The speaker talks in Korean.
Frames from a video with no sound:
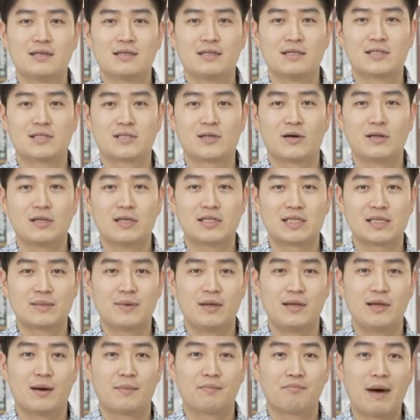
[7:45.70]

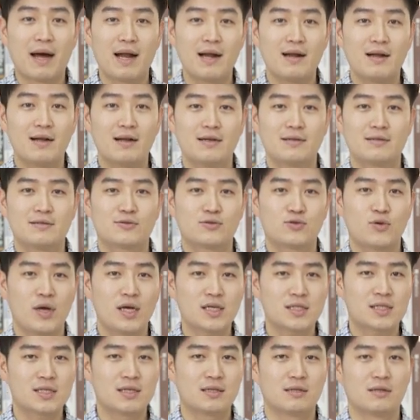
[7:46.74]
이천이십일 년 말
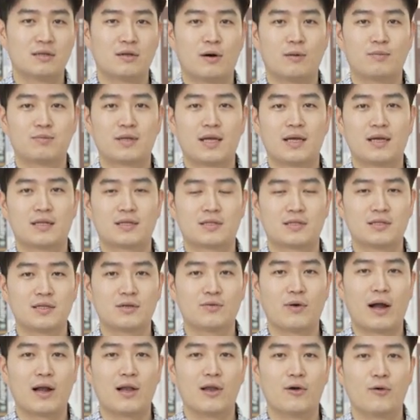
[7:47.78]
최신 업데이트
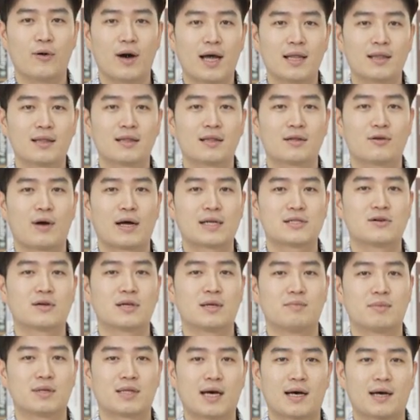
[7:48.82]
완료한
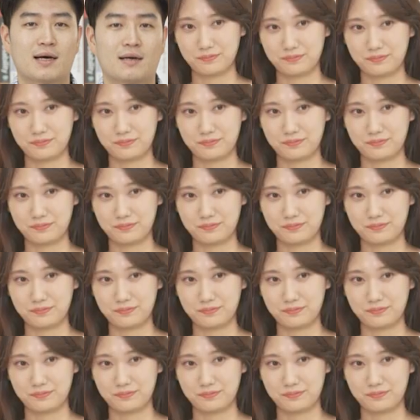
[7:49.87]
과정입니다.